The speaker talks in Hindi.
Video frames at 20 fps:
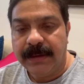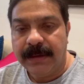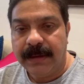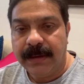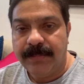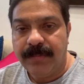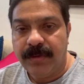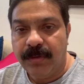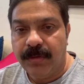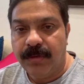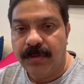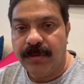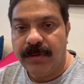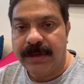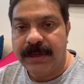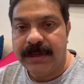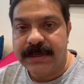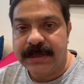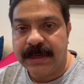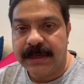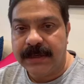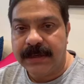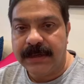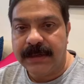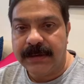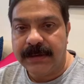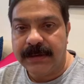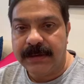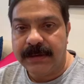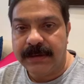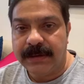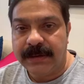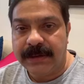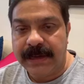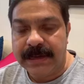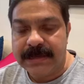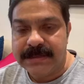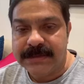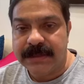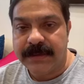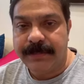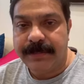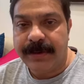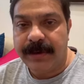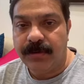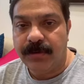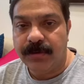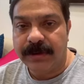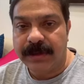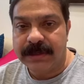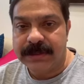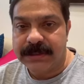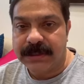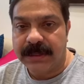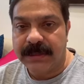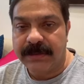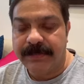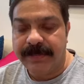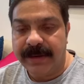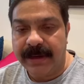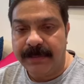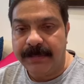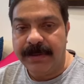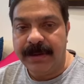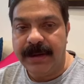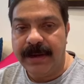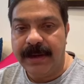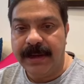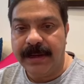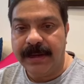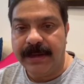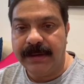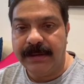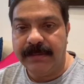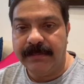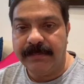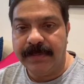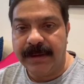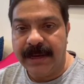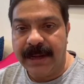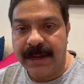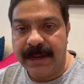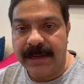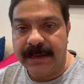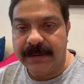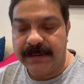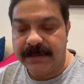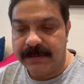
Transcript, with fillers: हम दोनों ने जाकर कैंसर पीड़ितों के साथ मेरा बर्थडे मनाया